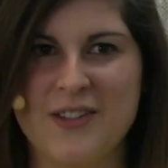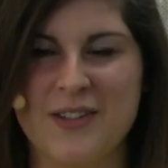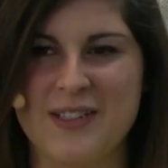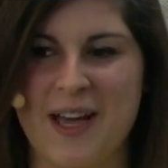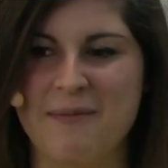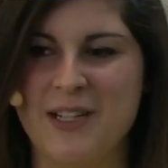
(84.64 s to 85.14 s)

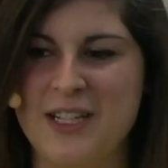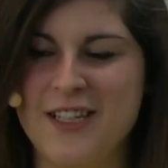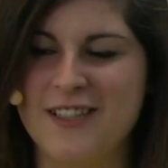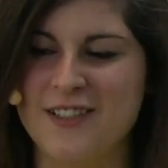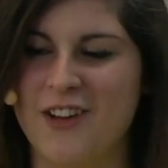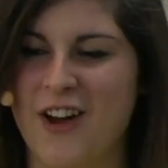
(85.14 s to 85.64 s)
zusammen
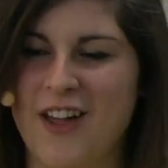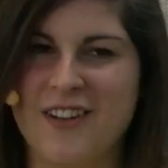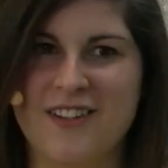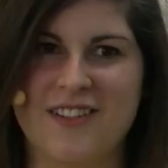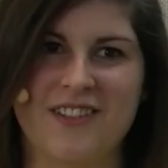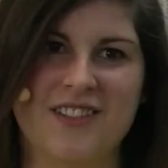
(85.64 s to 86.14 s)
genießen
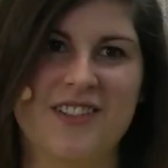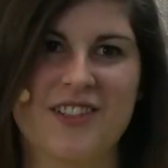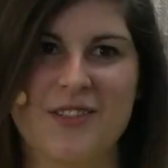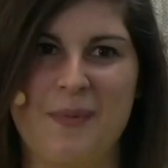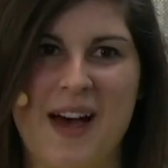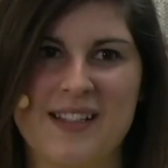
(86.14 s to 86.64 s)
können und
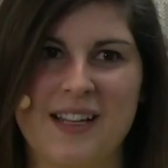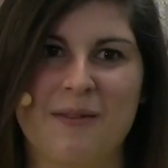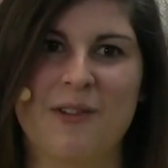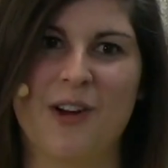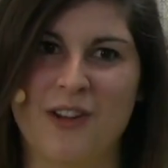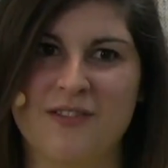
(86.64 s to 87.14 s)
Spaß
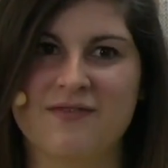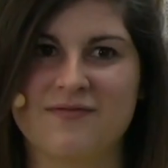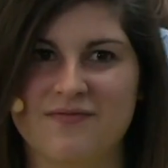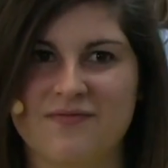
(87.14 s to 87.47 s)
haben können.